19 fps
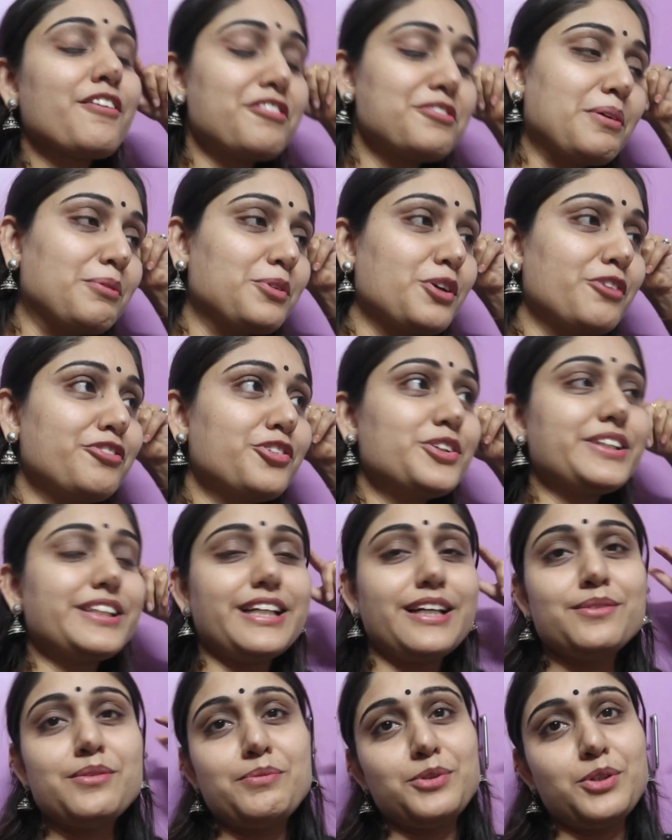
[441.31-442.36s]
फिर मम्मी को फ़ोन
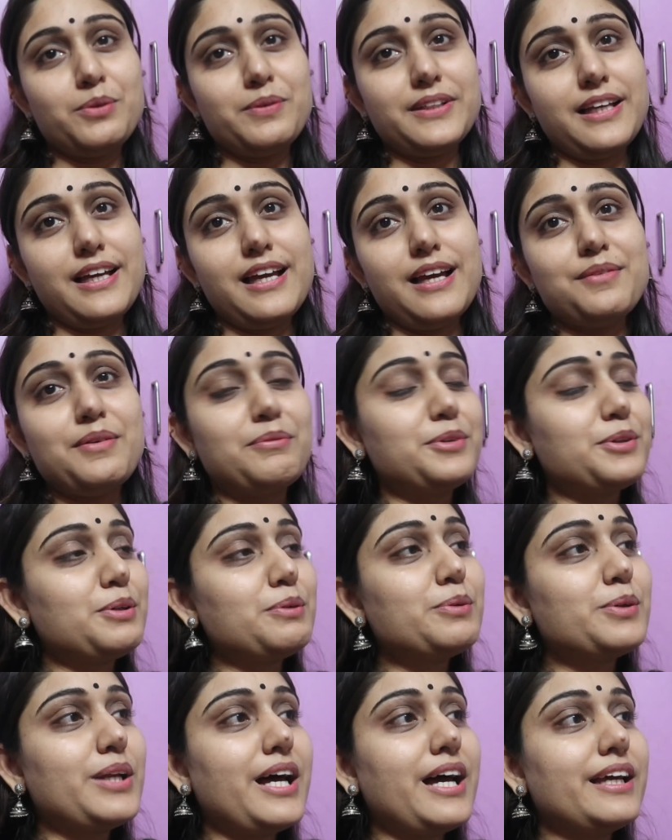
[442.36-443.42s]
किया मम्मी को बताया मम्मी
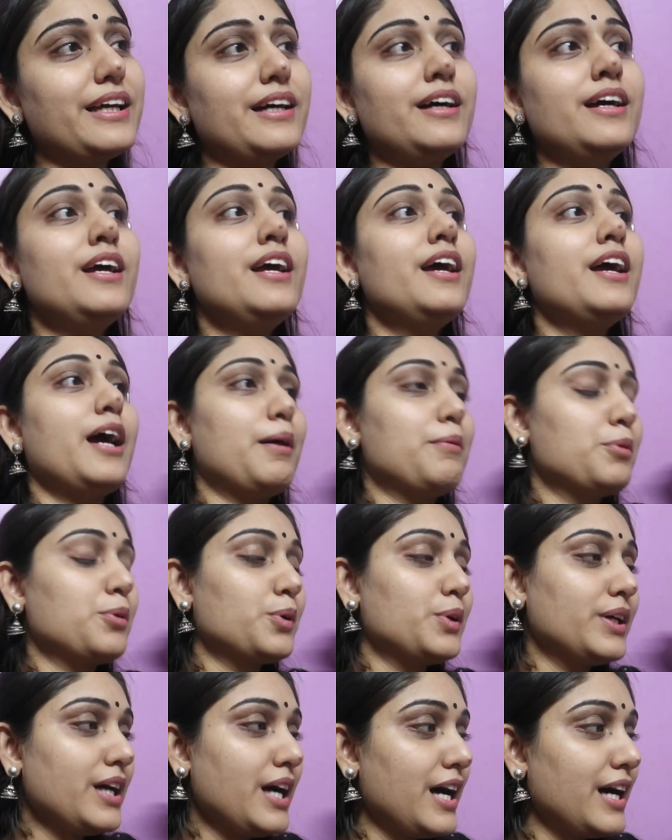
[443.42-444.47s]
को बुलाया हम
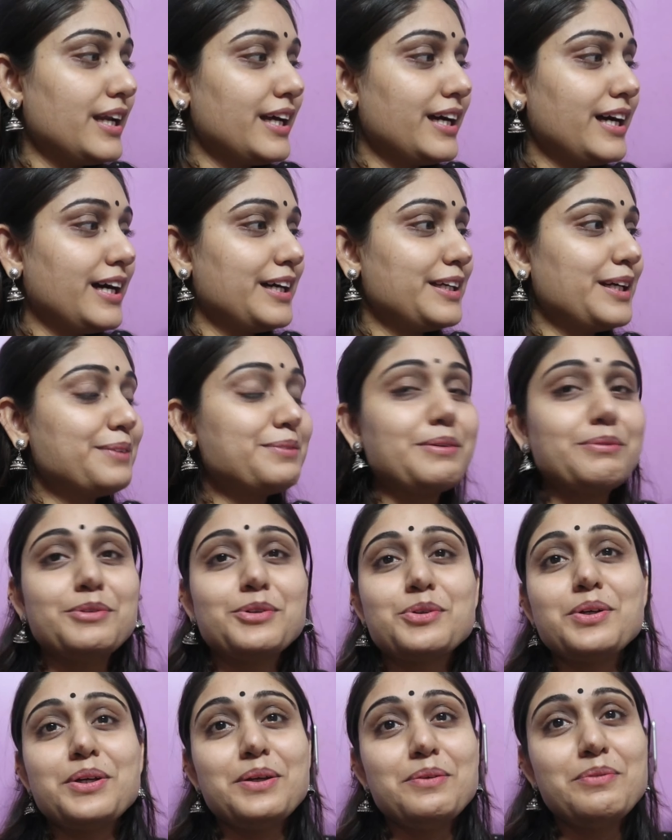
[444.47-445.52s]
लोगों ने खाना खाया
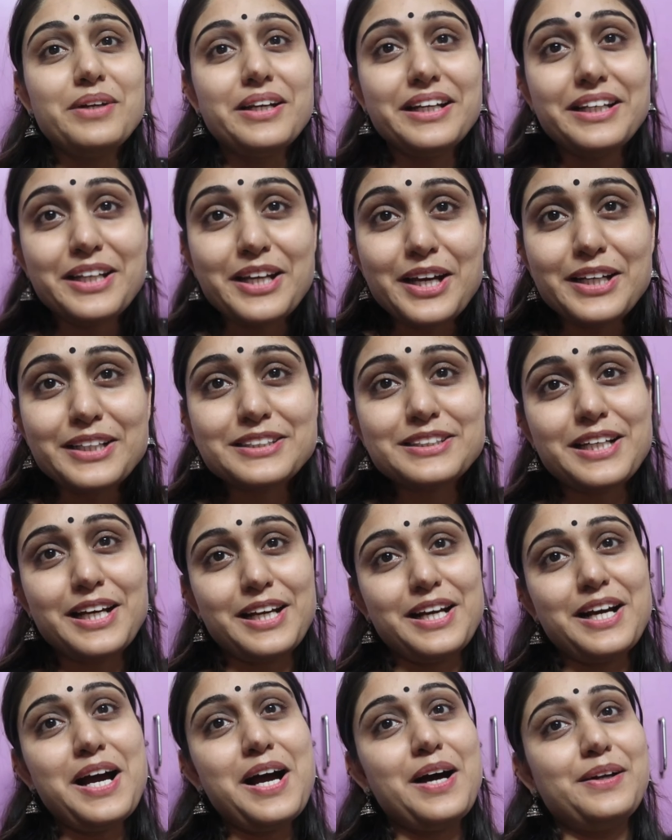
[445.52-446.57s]
मम्मी को इमीडिएट
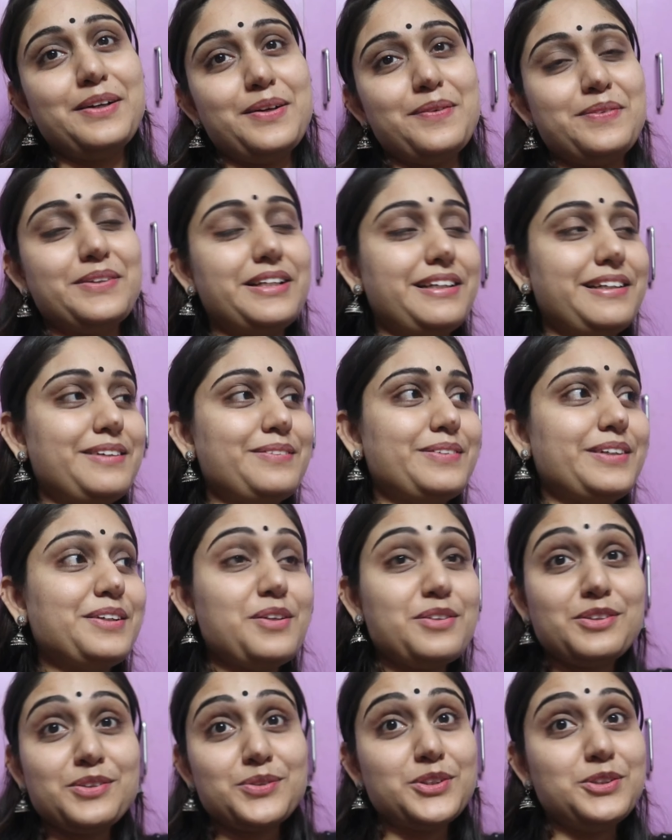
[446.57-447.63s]
सारा खाना बनाना पड़ा
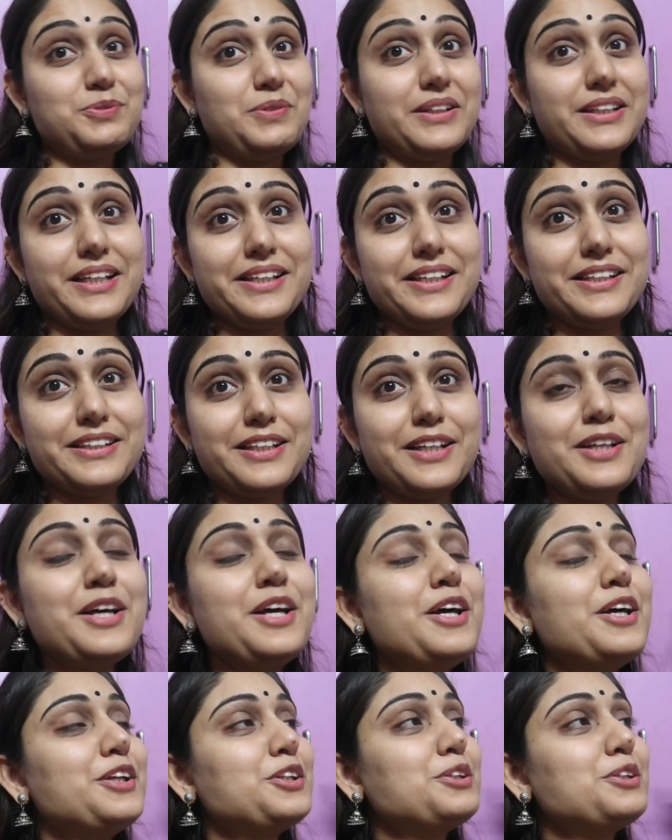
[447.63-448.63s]
क्योंकि कुछ पता ही नहीं था